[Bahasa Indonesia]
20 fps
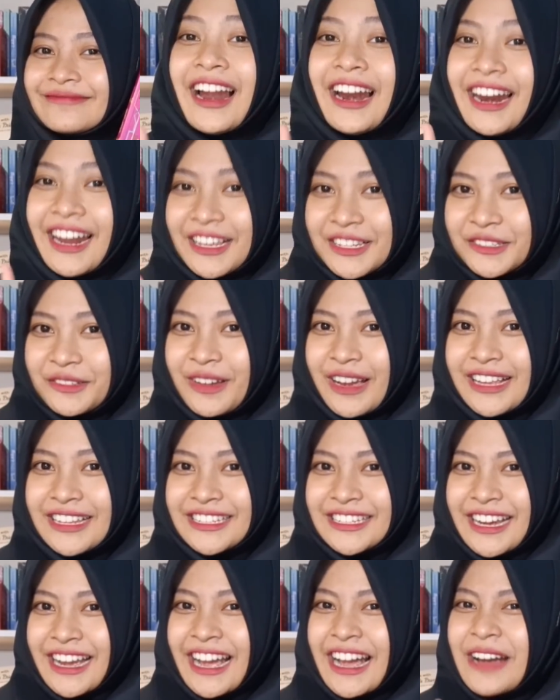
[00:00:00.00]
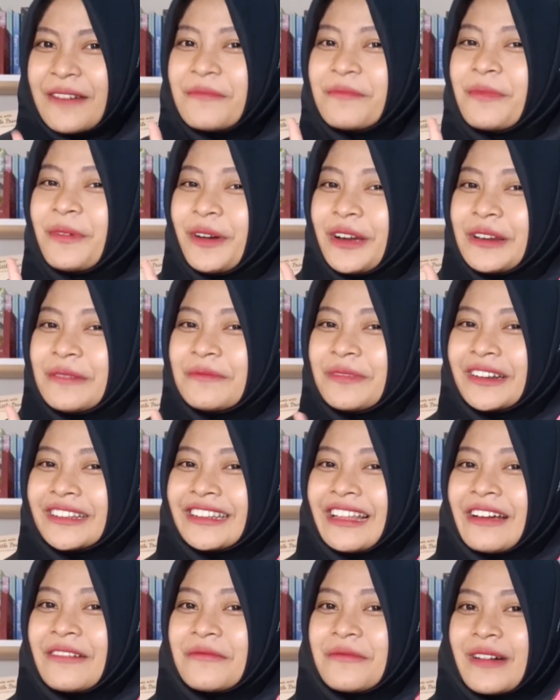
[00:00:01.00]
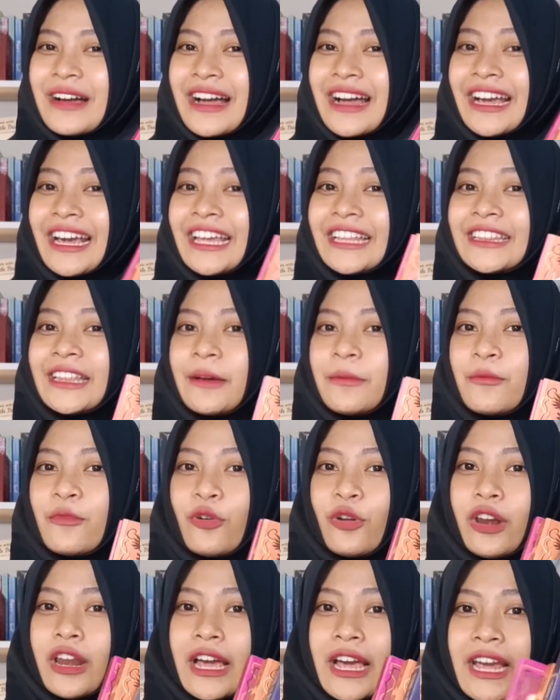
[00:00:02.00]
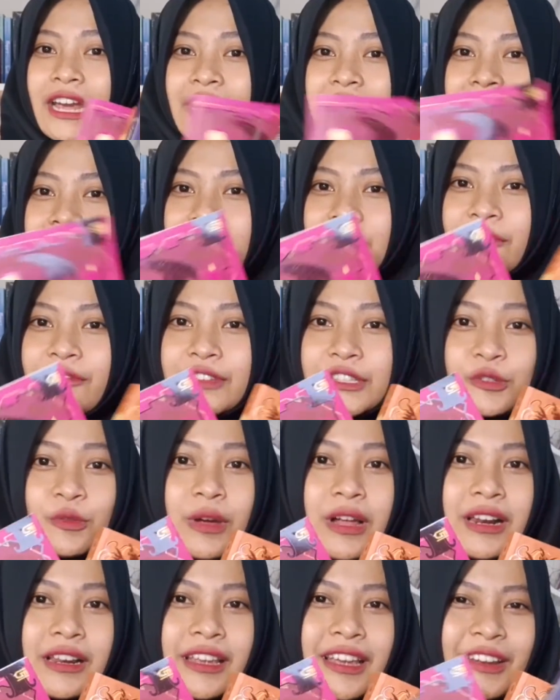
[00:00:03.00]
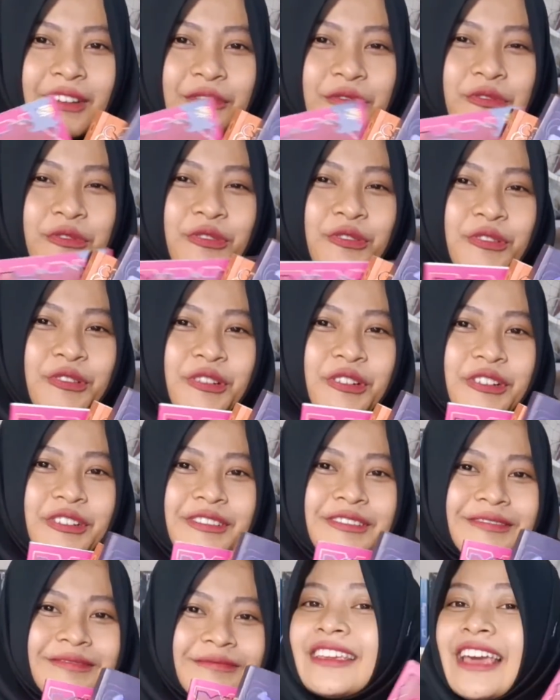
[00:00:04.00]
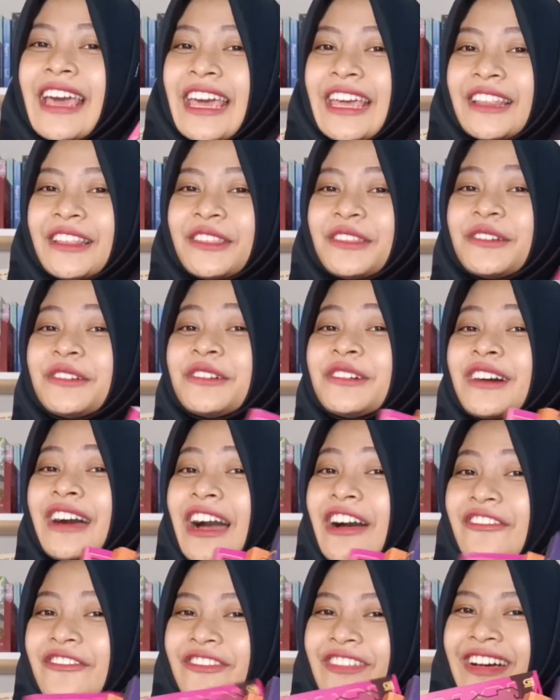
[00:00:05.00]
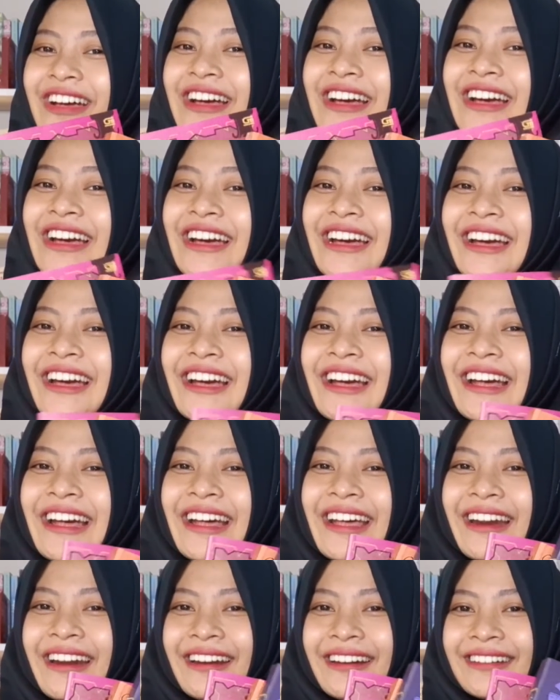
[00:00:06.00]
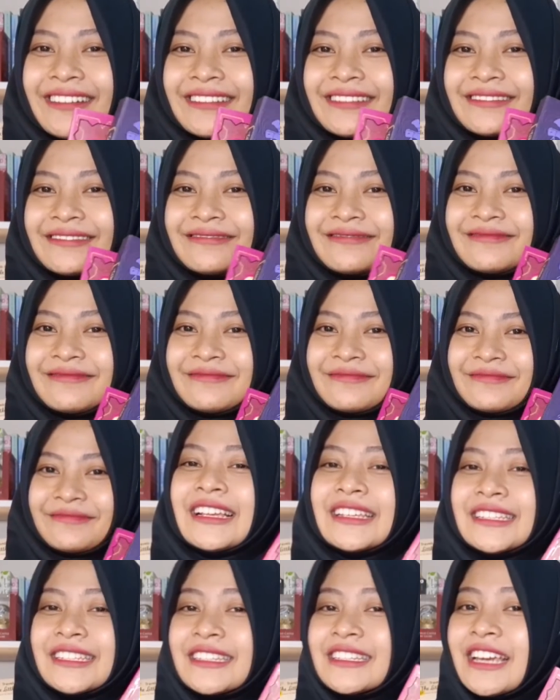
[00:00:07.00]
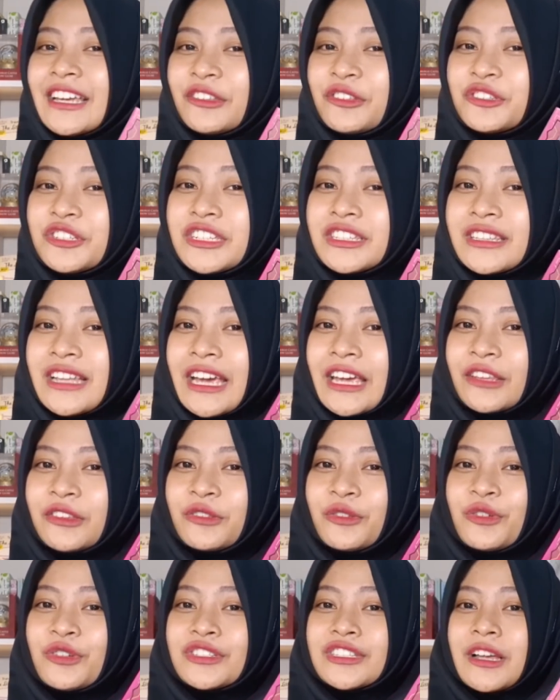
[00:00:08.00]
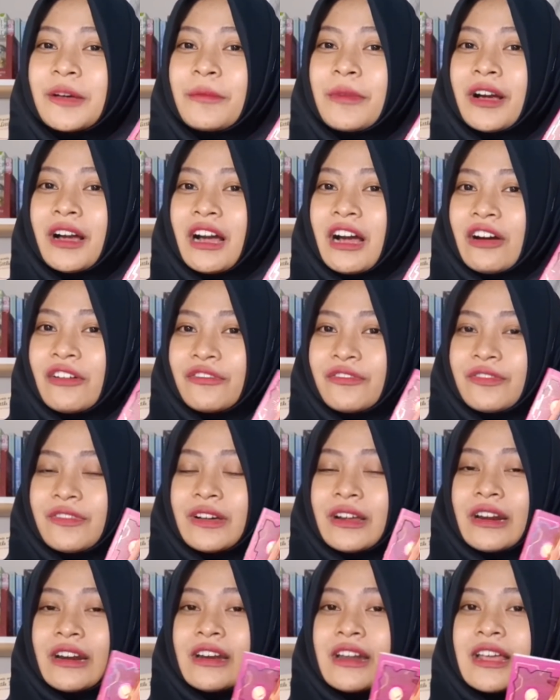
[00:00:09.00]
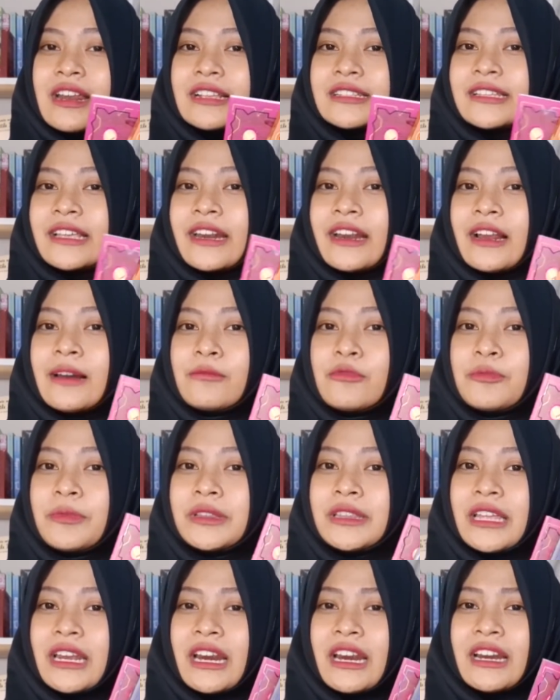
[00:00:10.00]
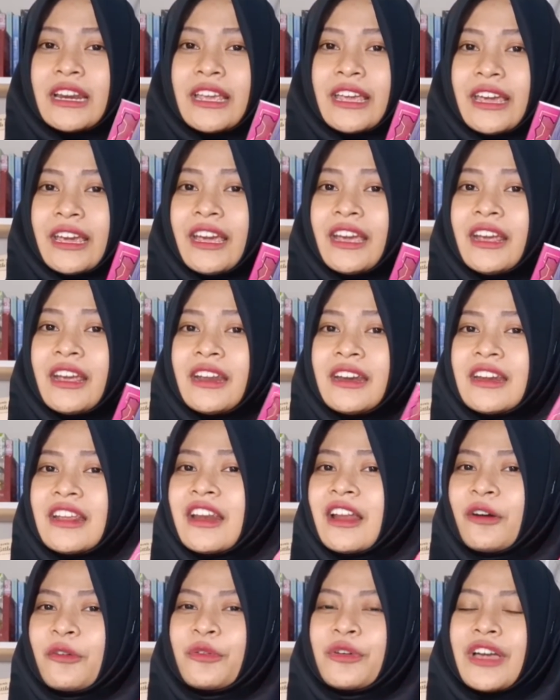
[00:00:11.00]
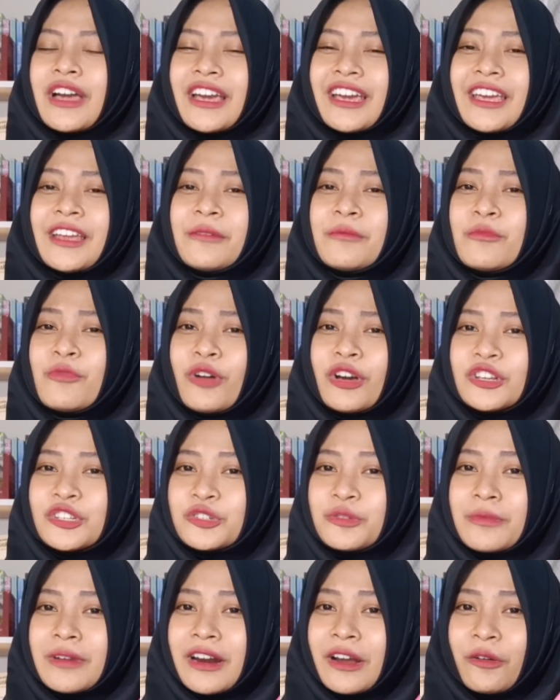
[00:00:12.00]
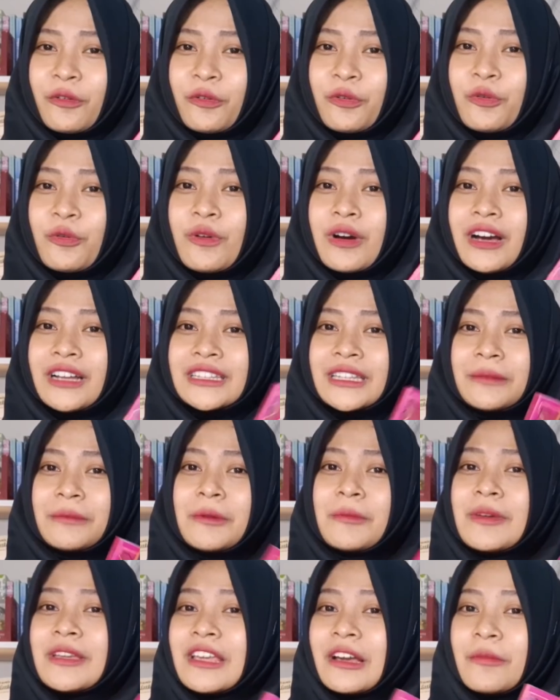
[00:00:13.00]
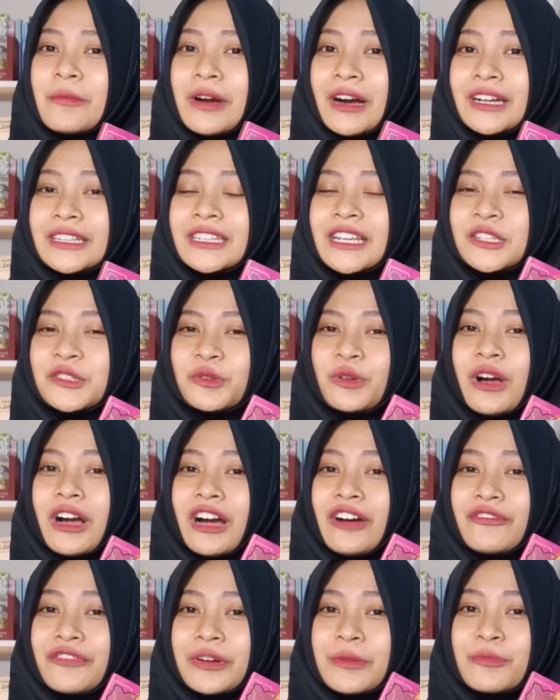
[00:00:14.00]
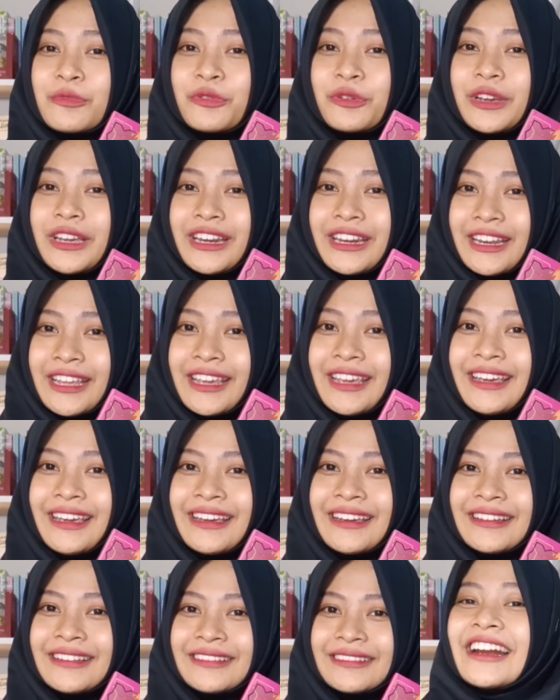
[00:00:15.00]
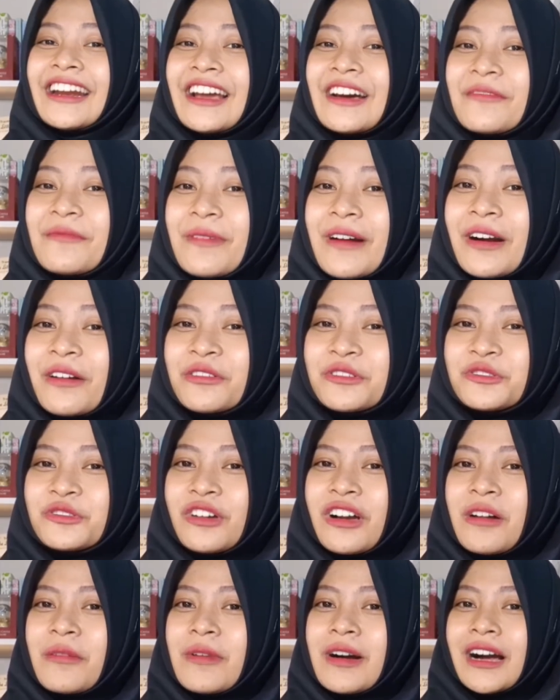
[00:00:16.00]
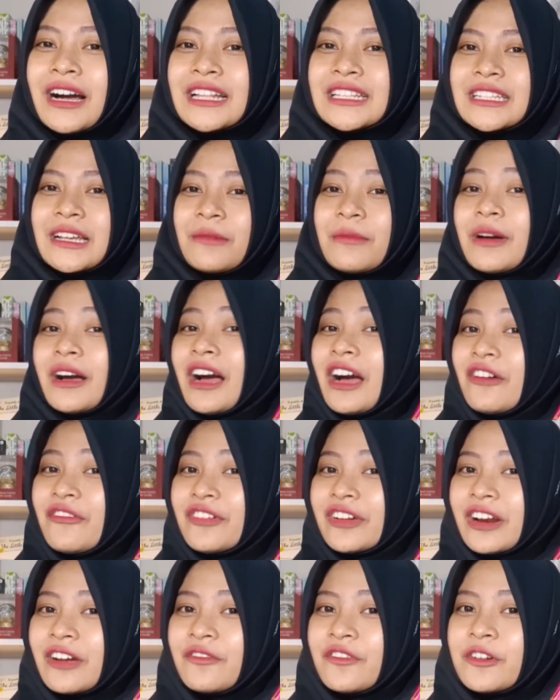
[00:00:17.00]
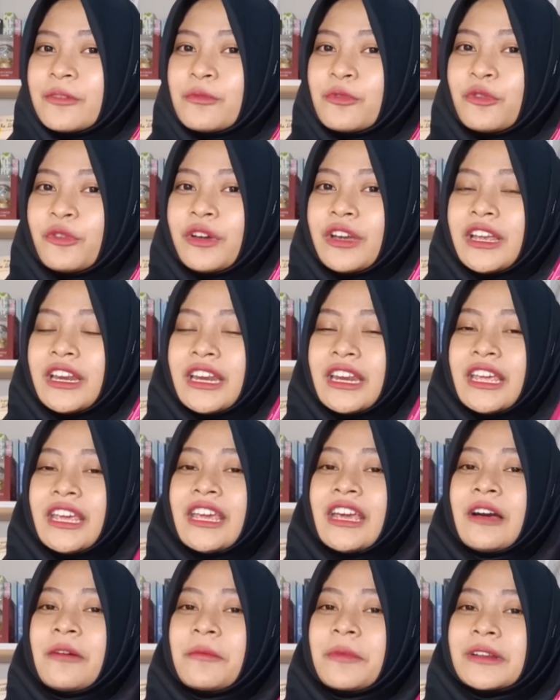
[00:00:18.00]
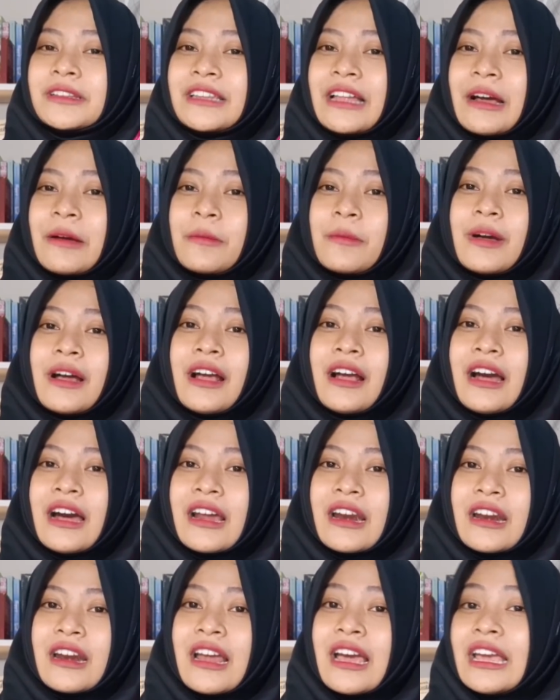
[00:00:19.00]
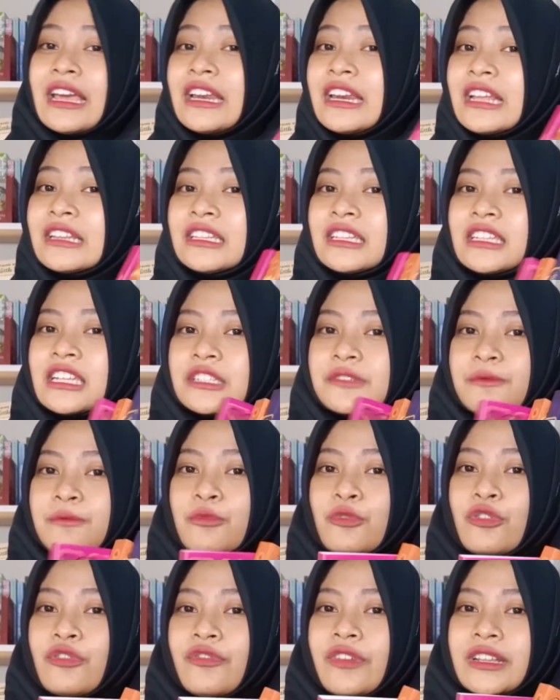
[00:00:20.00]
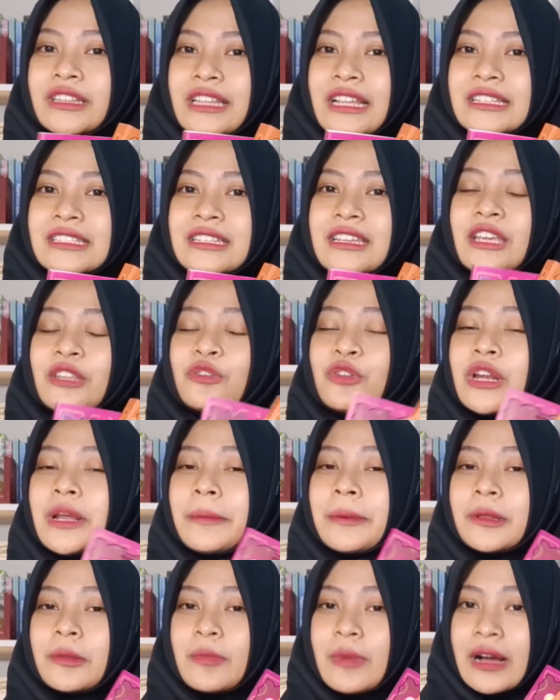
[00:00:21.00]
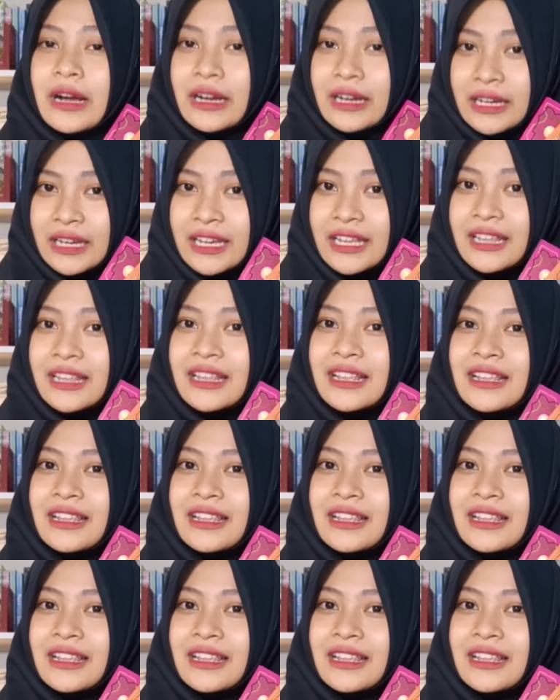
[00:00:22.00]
Langsung aja, poin pertama kita mulai dari visualnya dulu, yaitu cover. Sejatuh Cinta itu sama cover dari serial Bumi Terelie dan aku yakin bukan cuma aku doang tapi banyak banget yang suka cover buku ini. Kenapa aku suka banget sama cover-cover buku ini? Yang pertama karena identitas buku fantasinya itu dapat banget.